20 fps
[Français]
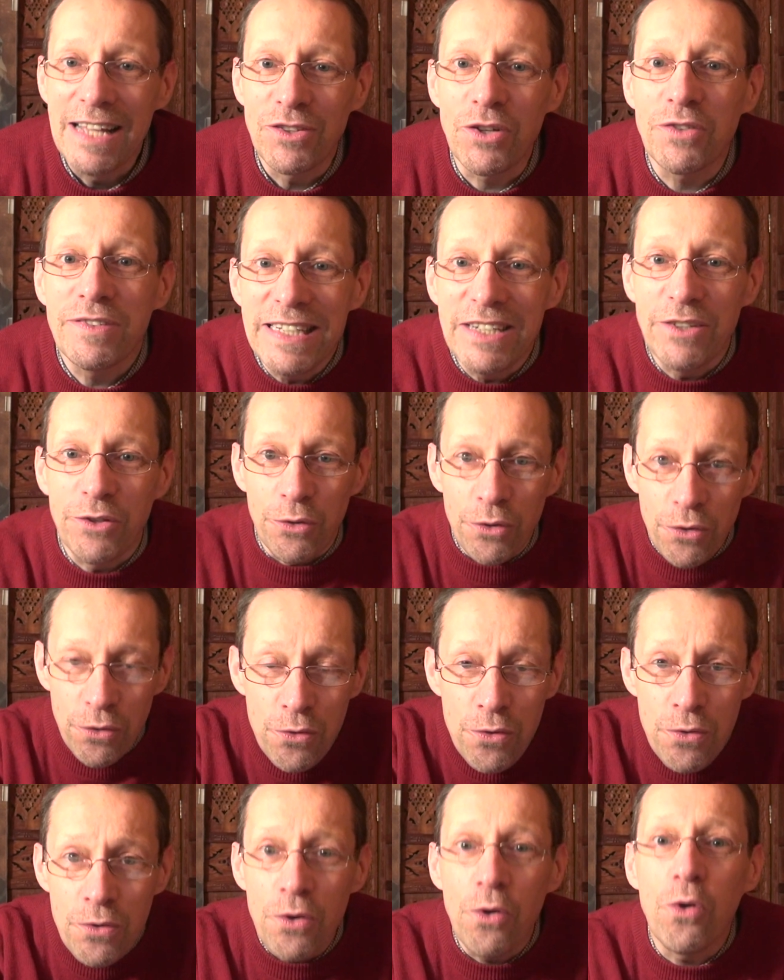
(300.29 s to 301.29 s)
tandis que
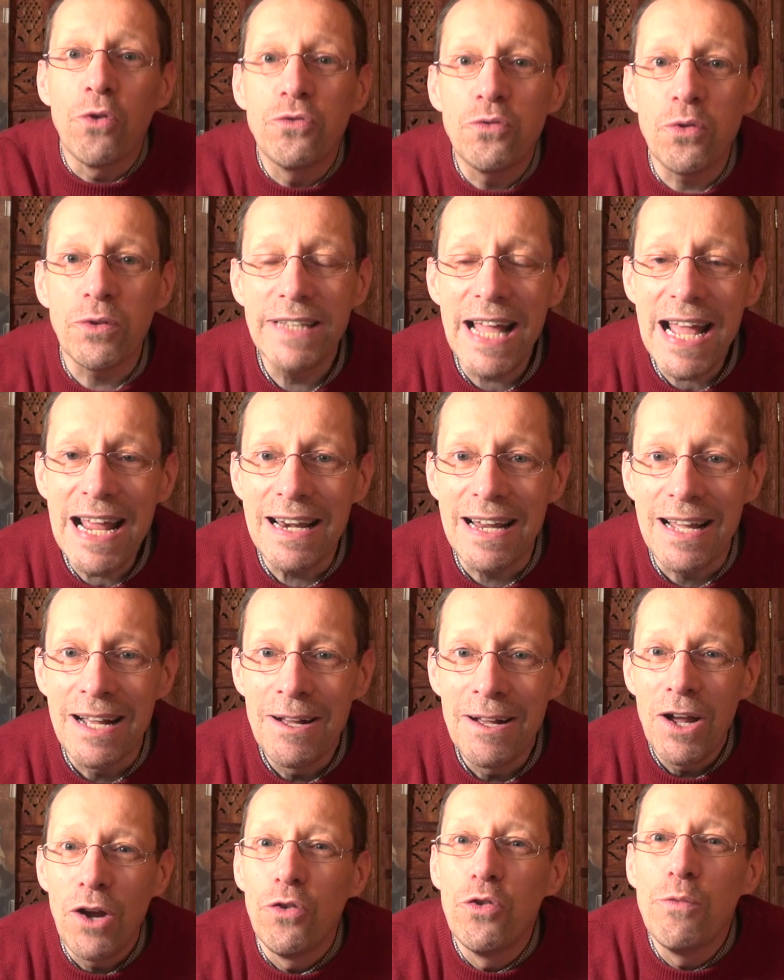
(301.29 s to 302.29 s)
eux, autour d'elle,
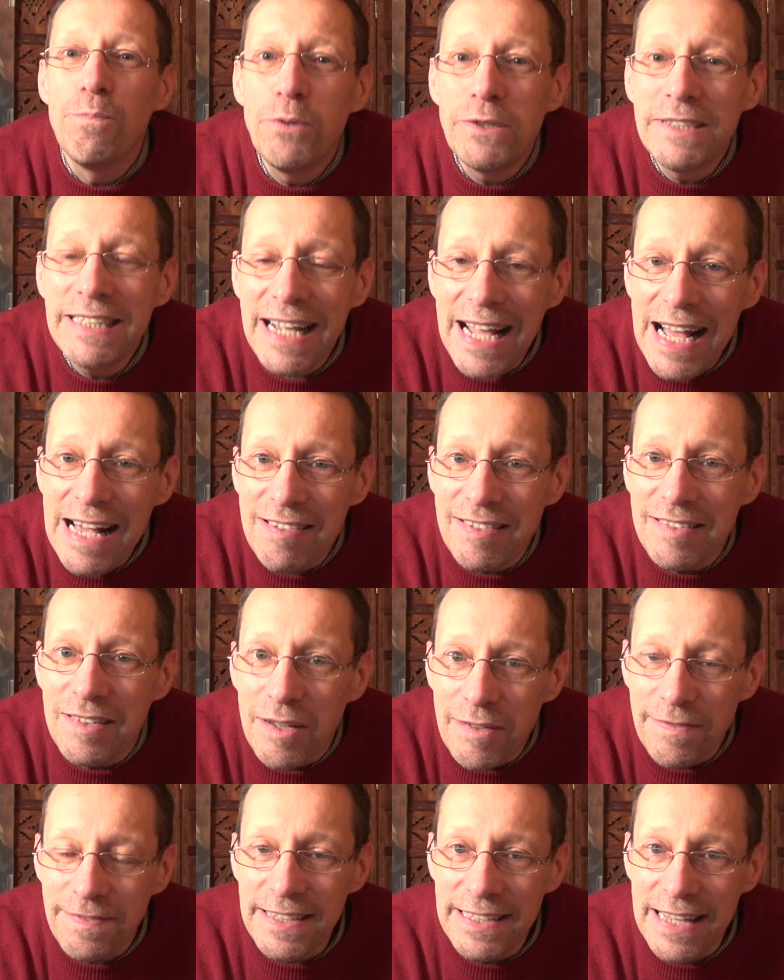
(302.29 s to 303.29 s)
le petit reste,
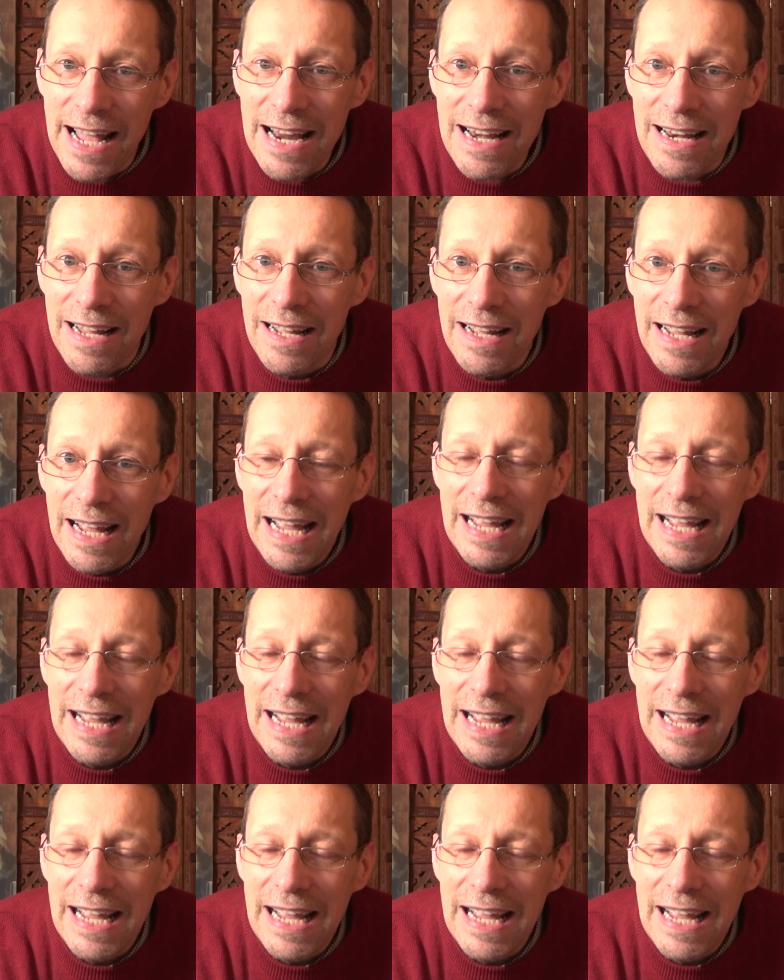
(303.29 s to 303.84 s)
fidèle,